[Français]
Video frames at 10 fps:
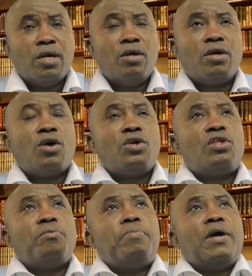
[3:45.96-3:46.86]
Euh,
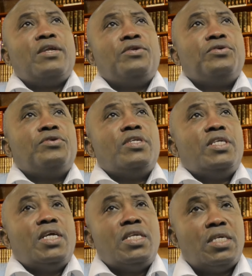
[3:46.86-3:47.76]
quand on parle de
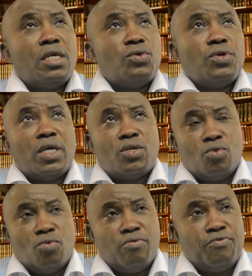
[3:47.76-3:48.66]
Denis Sassou
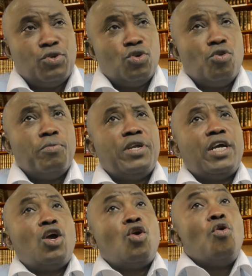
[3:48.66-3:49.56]
Nguesso, il faut se demander
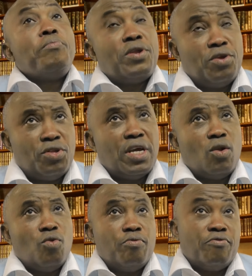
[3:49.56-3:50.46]
combien de temps
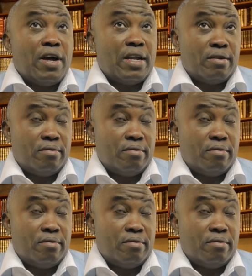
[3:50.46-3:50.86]
il est au pouvoir.